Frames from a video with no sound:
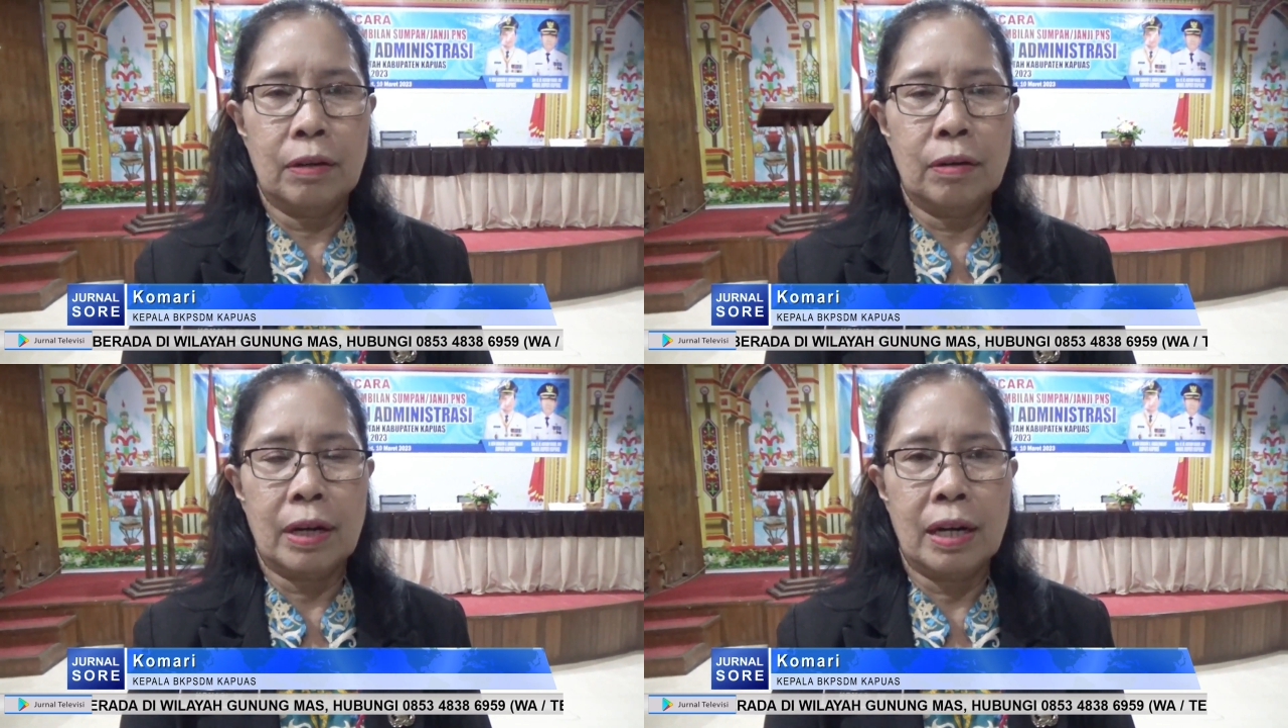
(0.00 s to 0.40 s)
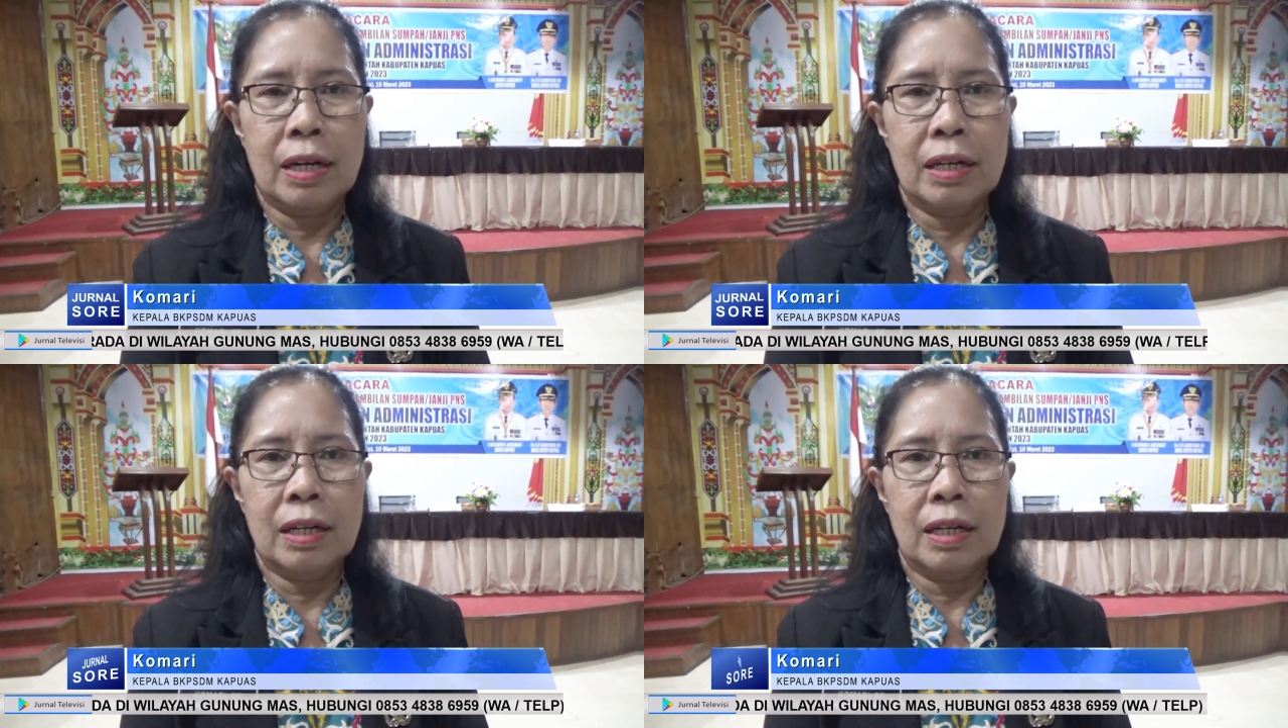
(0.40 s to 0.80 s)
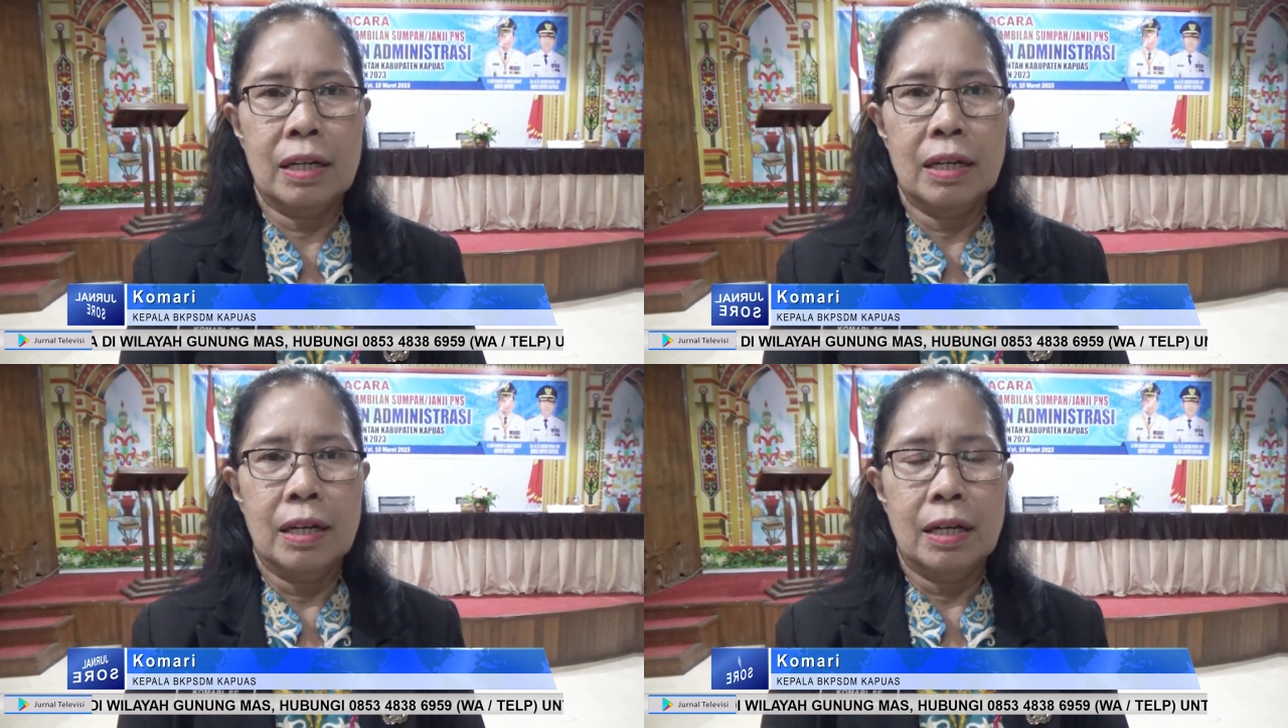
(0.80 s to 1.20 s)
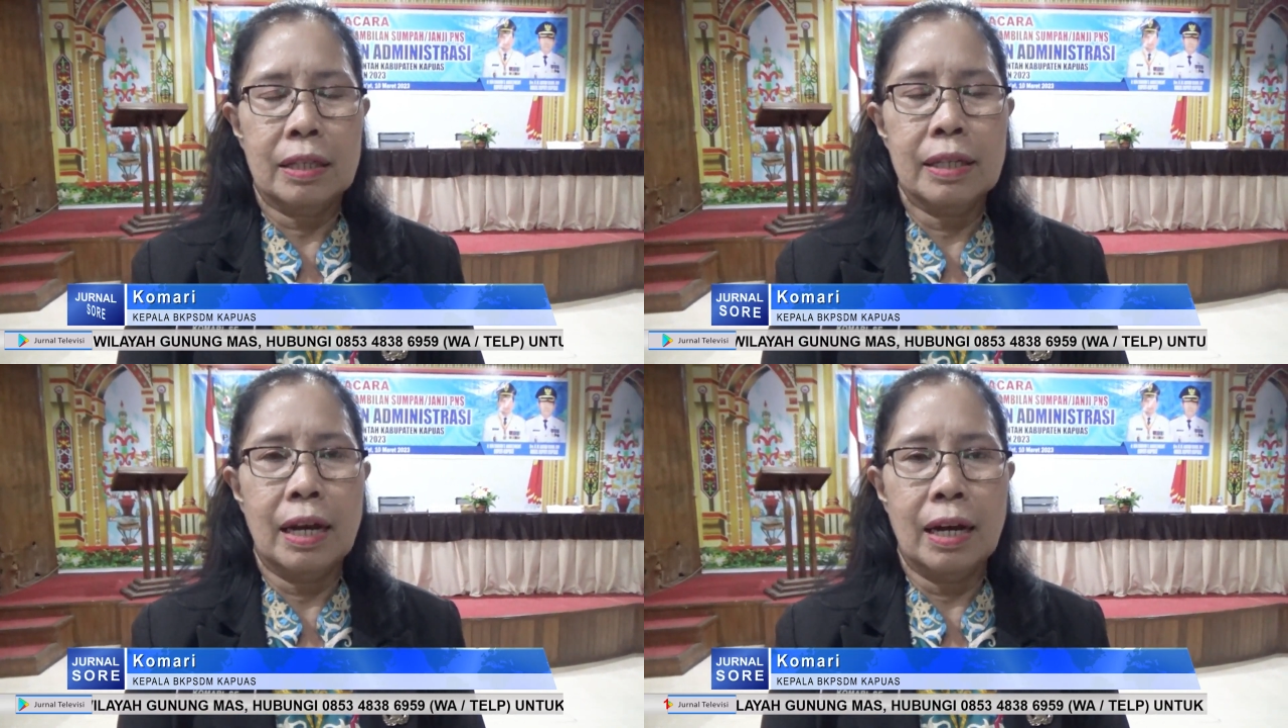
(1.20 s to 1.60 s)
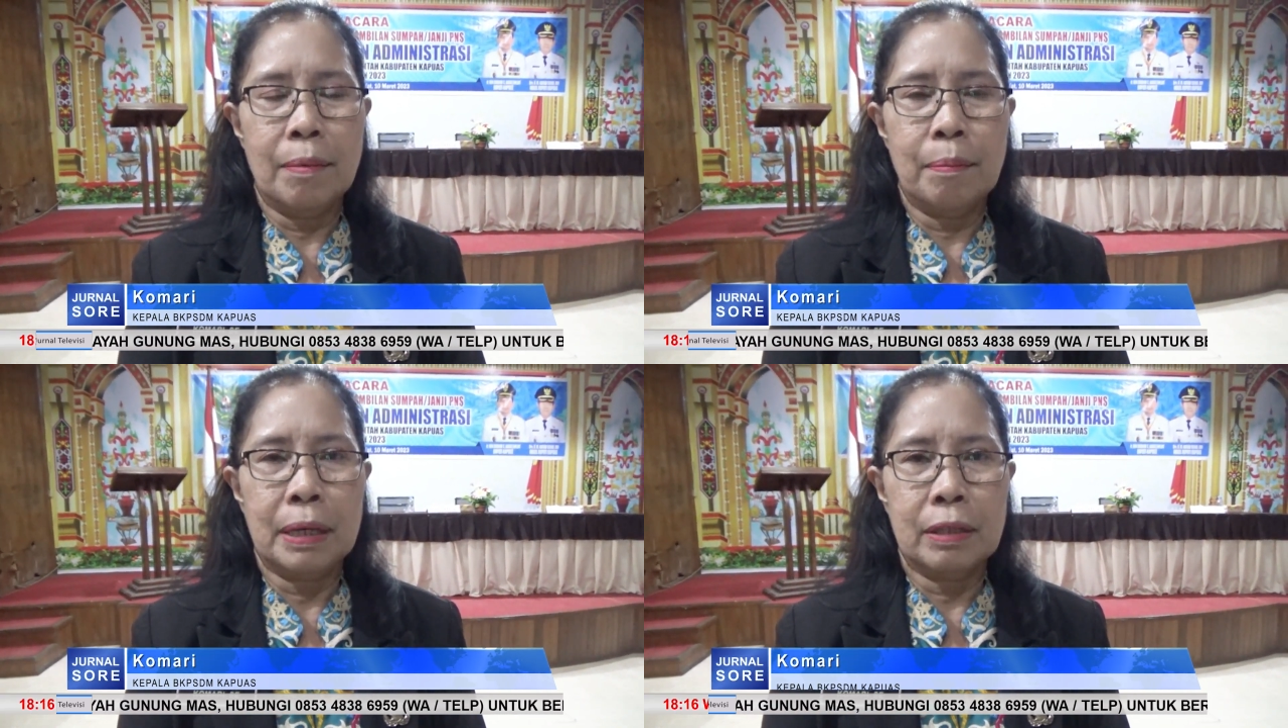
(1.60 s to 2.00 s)
orang, 3A
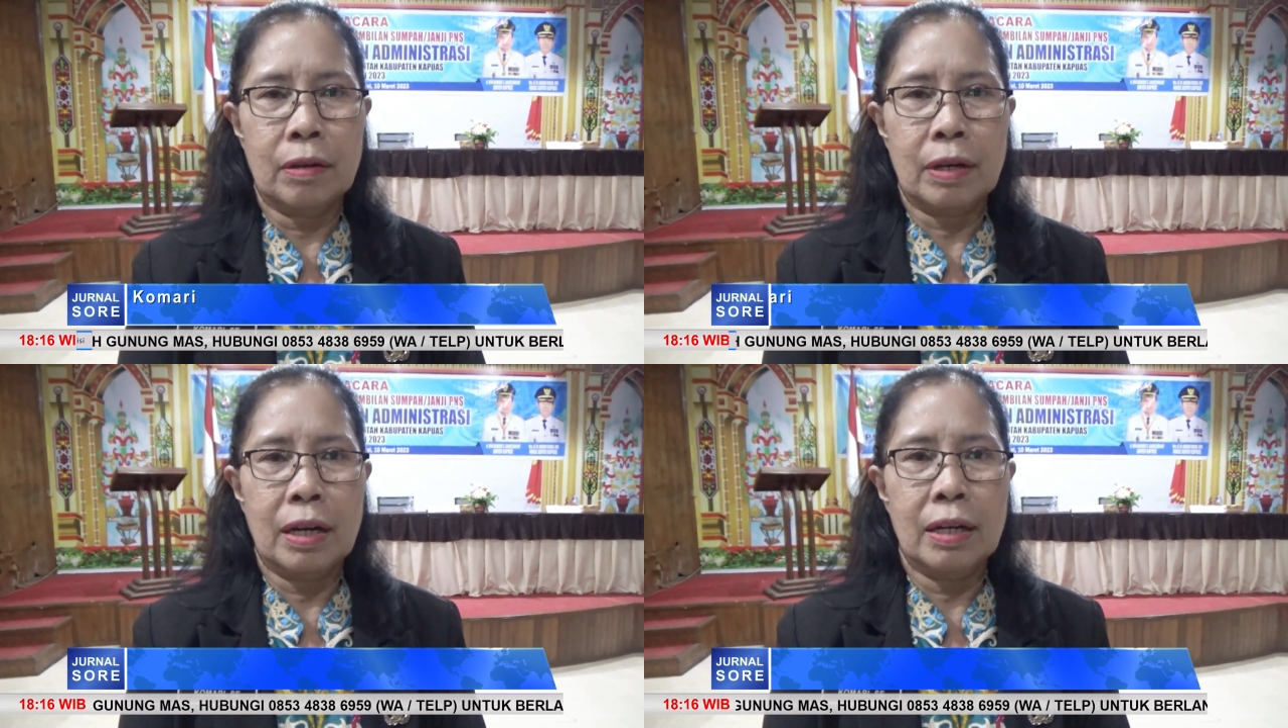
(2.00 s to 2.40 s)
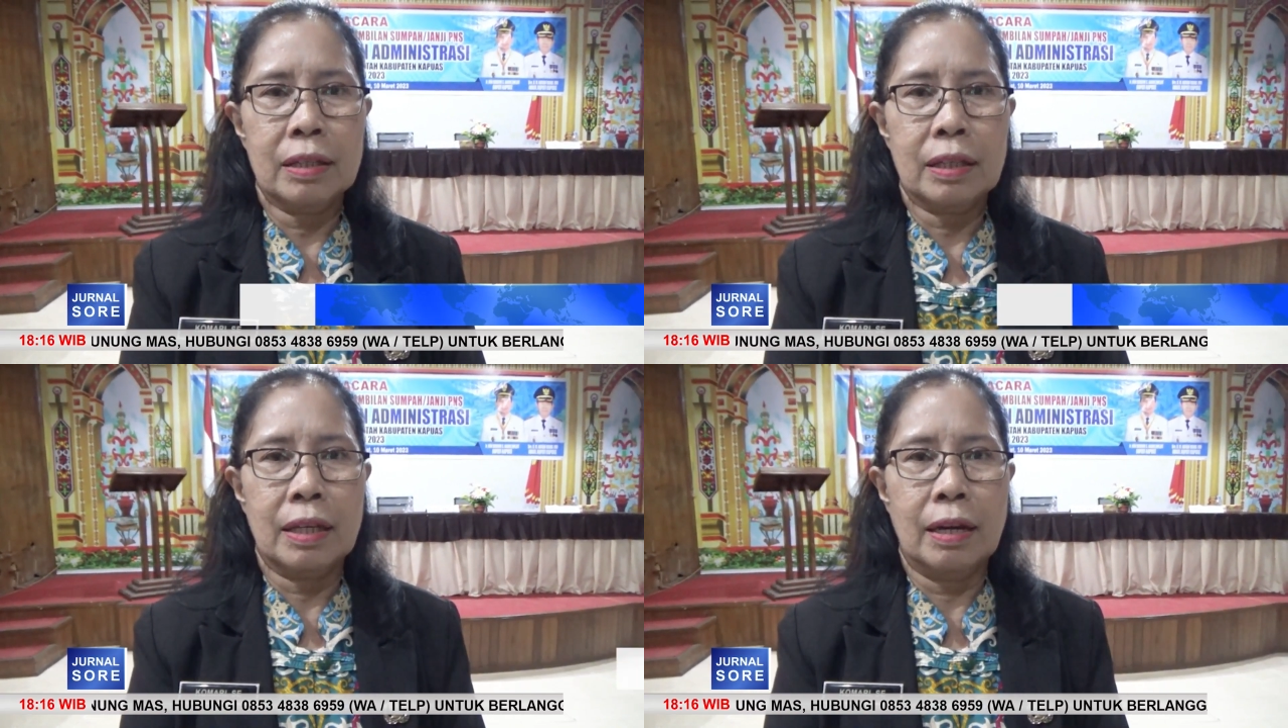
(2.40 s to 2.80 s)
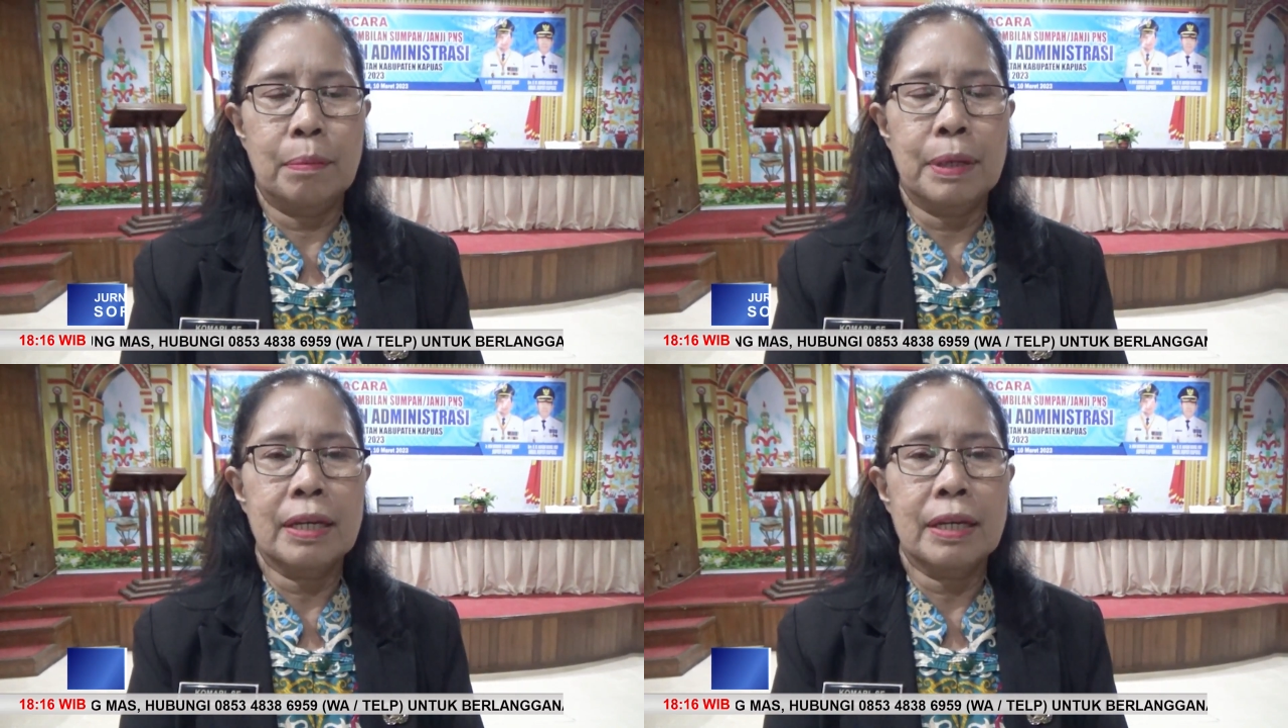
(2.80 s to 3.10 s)
4 orang, 3B